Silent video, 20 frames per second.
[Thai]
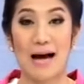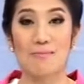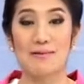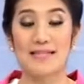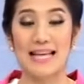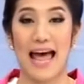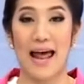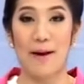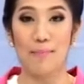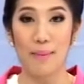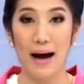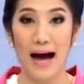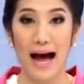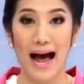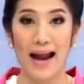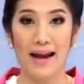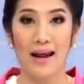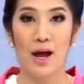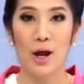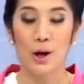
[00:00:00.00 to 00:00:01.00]
300,000 บา
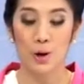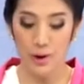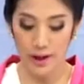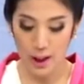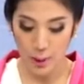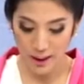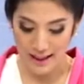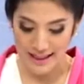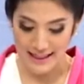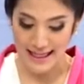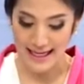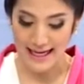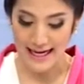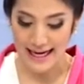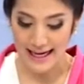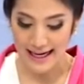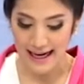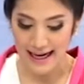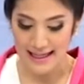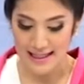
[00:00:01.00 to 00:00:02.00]
ทโดยในวันจันนี้
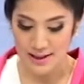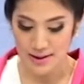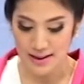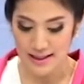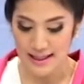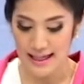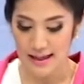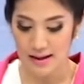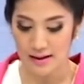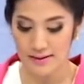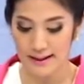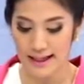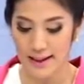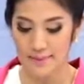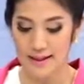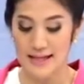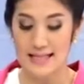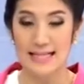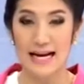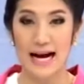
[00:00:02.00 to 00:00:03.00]
ค่ะเจ้าหน้าที่ก็เตรียม
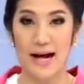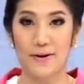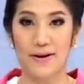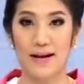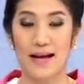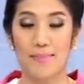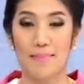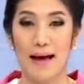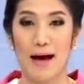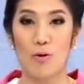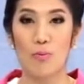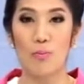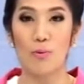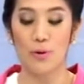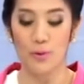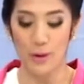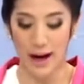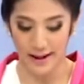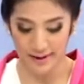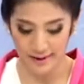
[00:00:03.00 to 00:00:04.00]
ที่จะเรียกแม่อุ้มบุญ
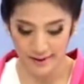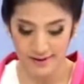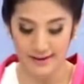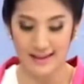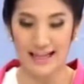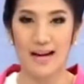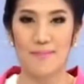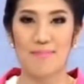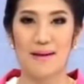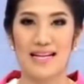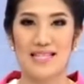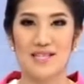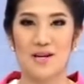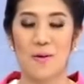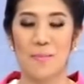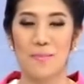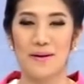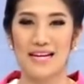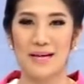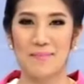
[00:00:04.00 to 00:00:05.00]
รายอื่นๆนั้นมาสอบ
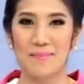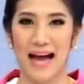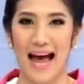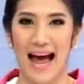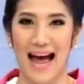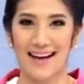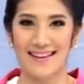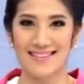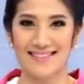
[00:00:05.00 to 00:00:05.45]
เพิ่มค่ะ